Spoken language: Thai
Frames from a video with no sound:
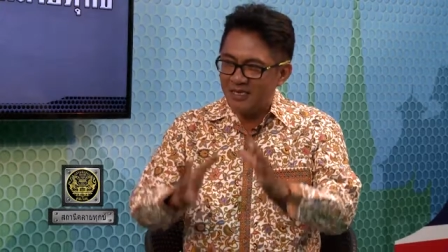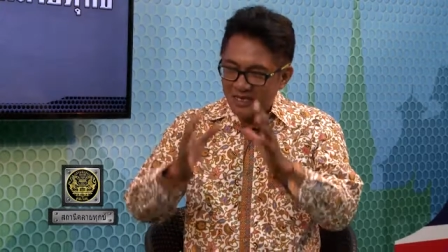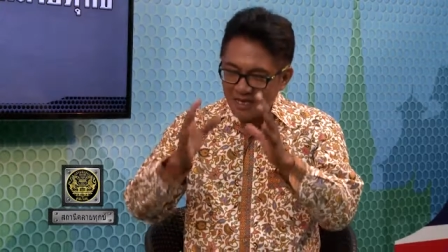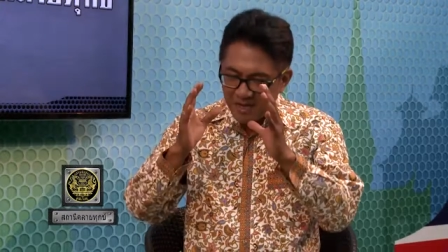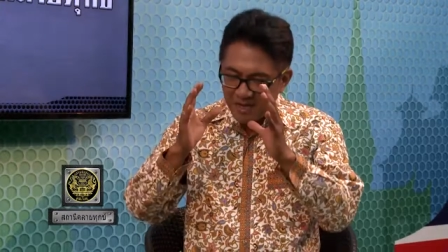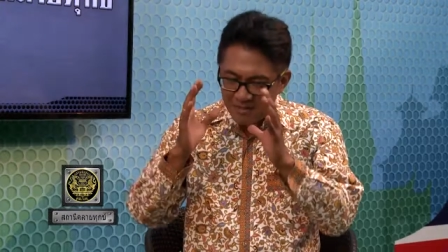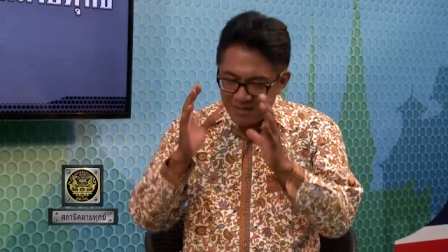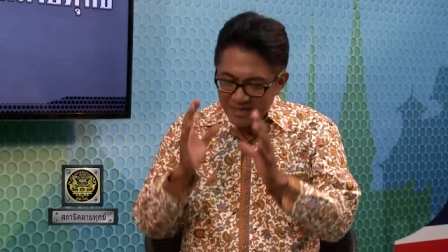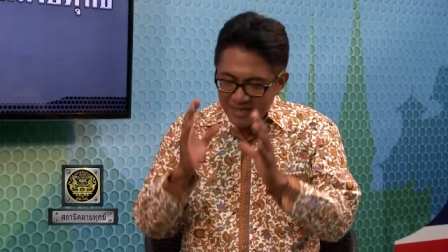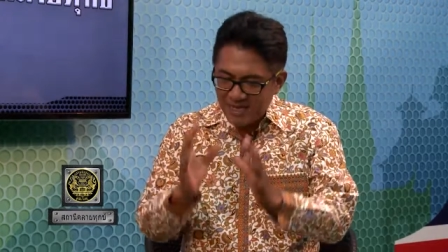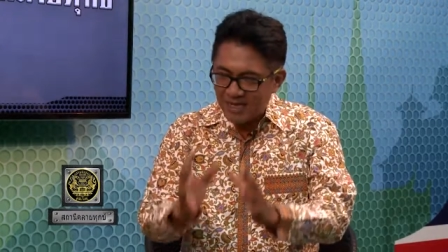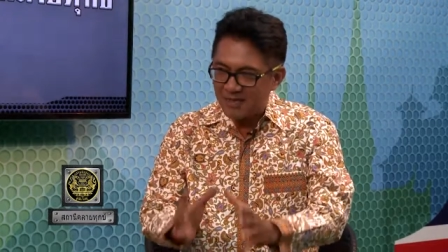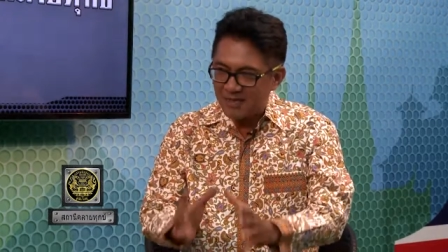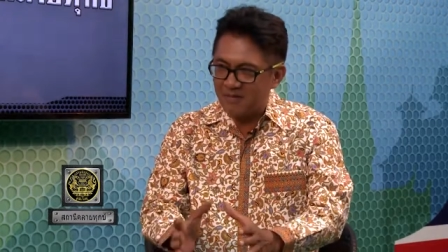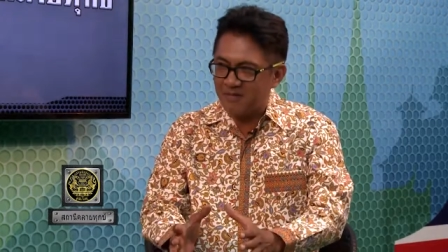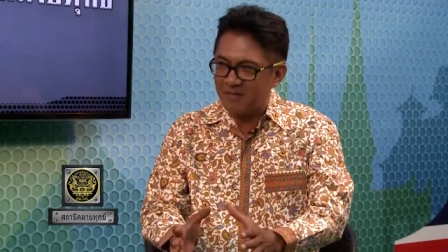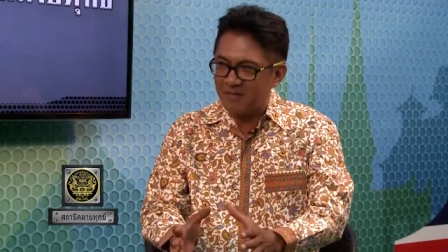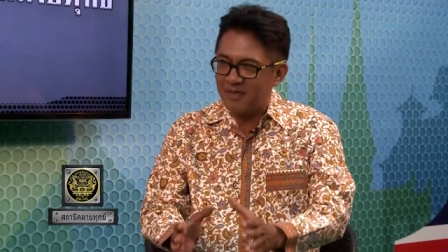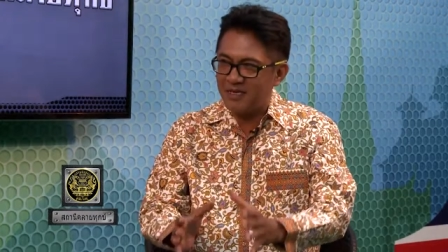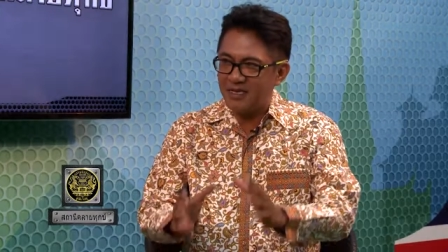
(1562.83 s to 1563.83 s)
ยังไง มีหน้า
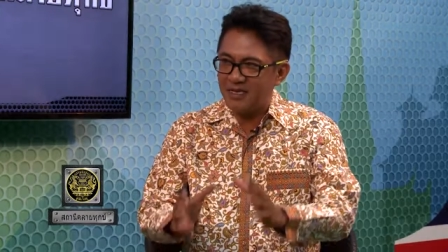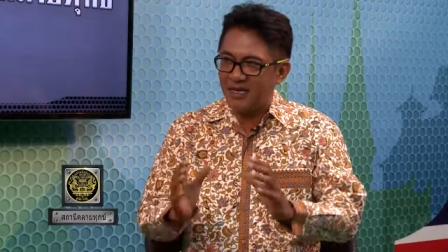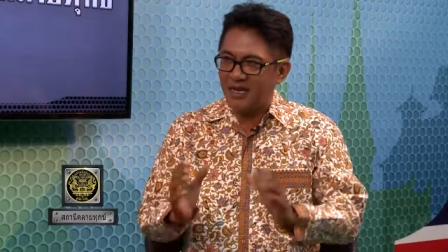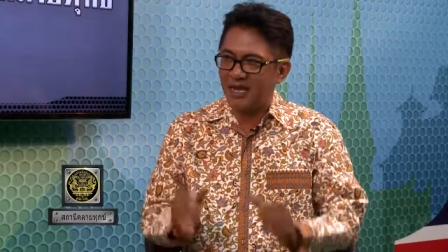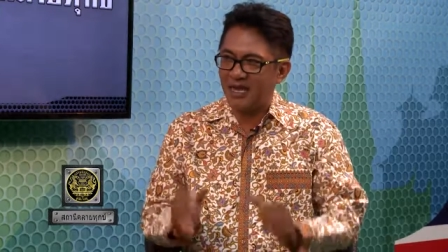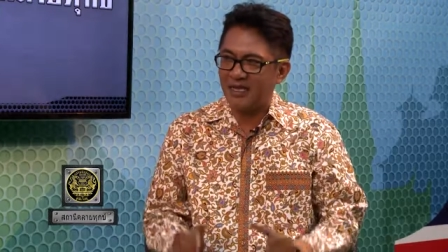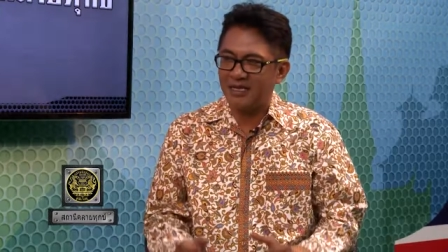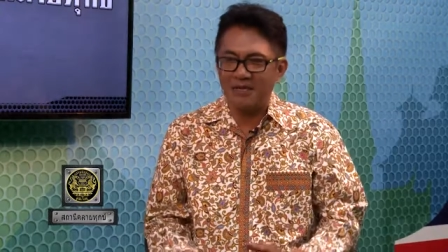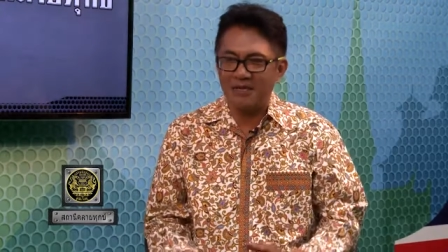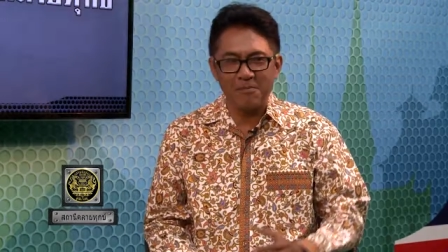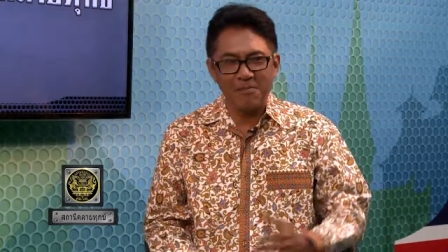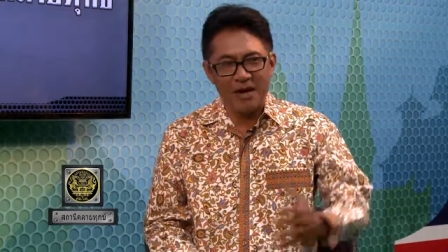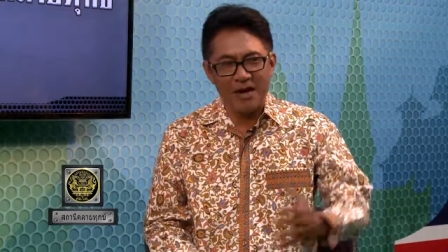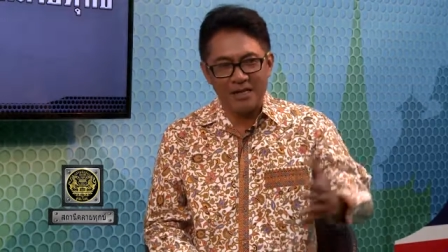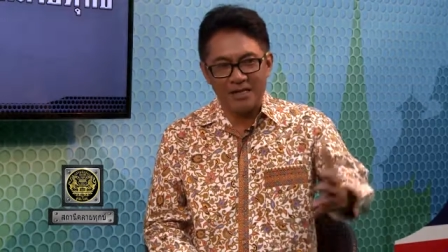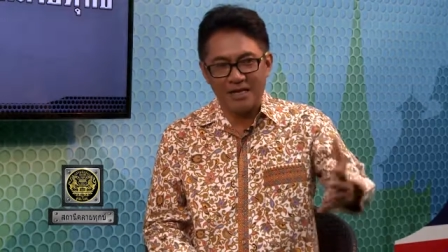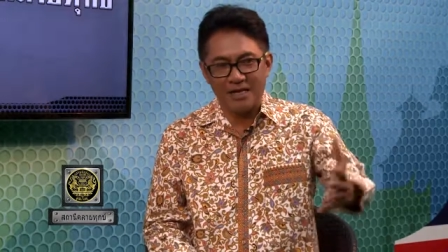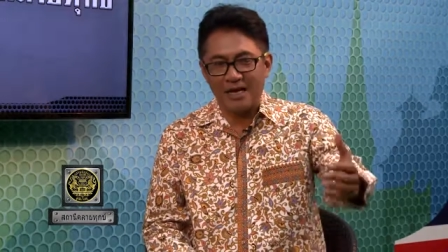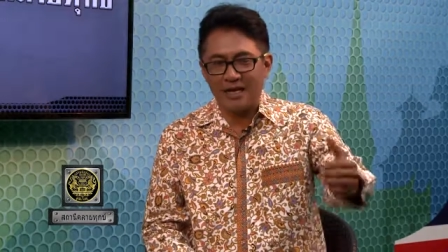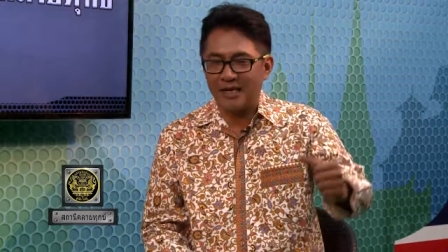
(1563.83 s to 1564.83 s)
ที่ยังไงเนี่ยผ่า
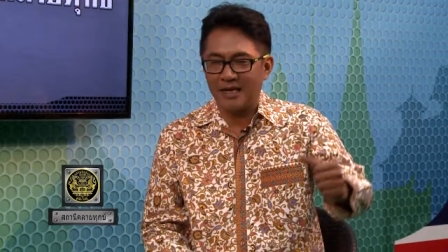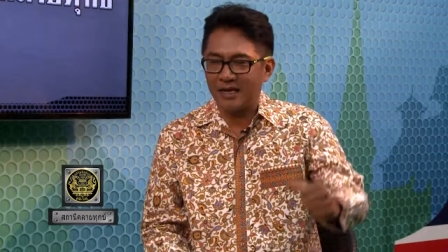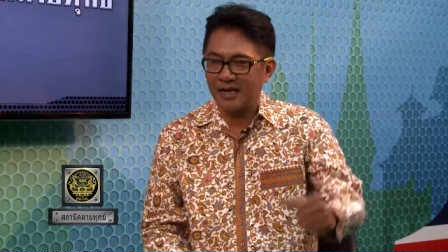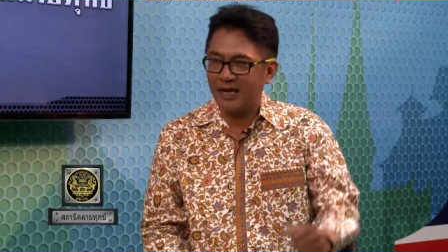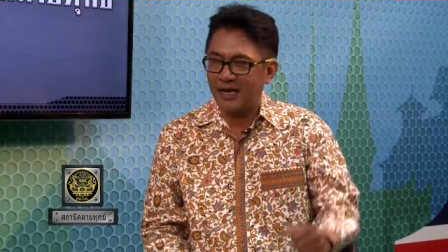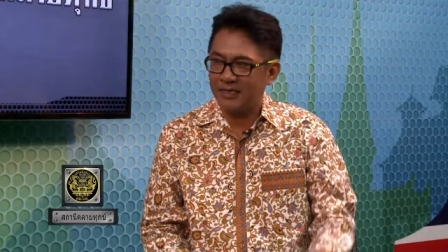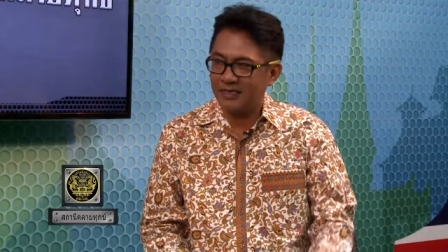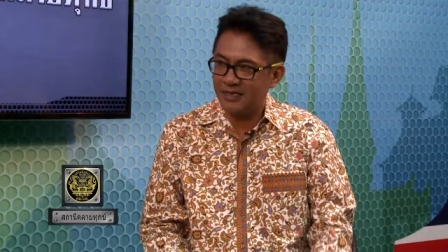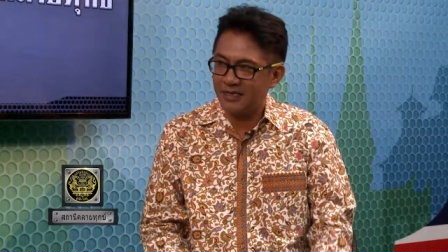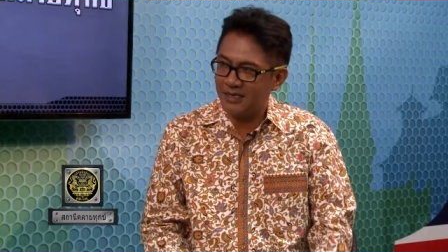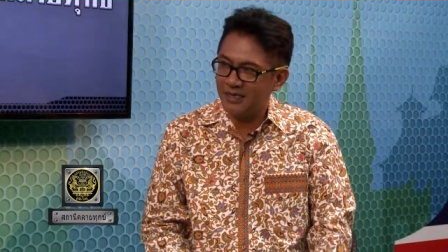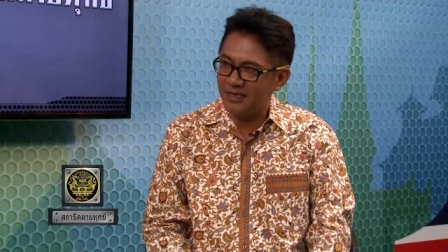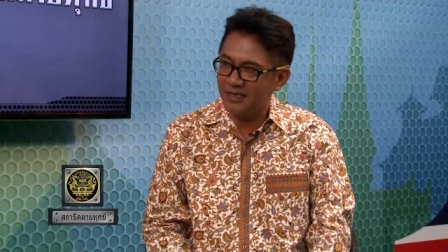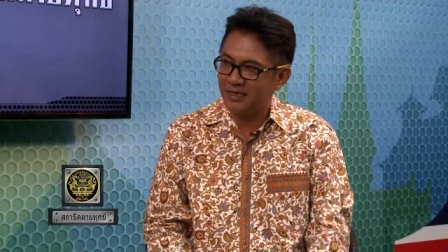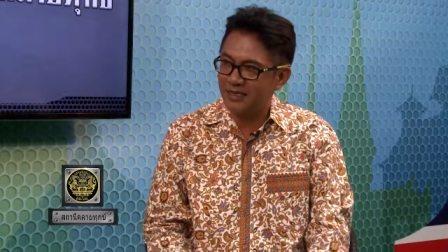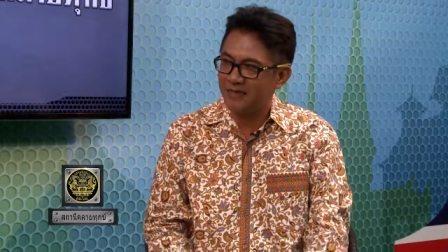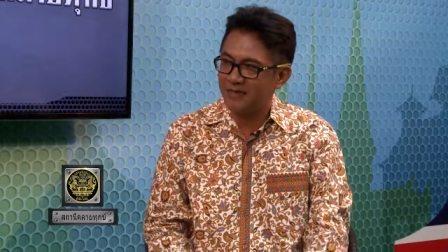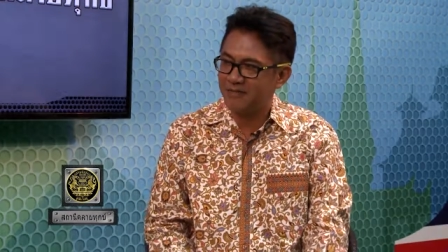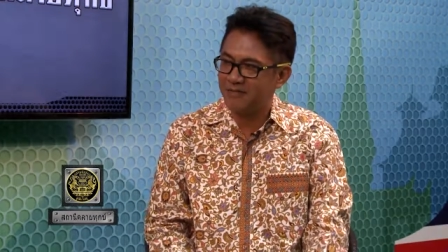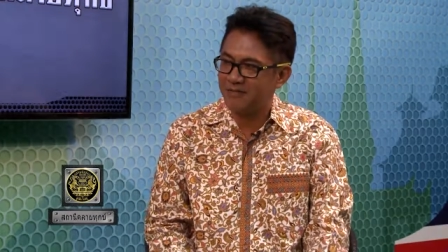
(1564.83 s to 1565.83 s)
นทางรายการสักนิดนึง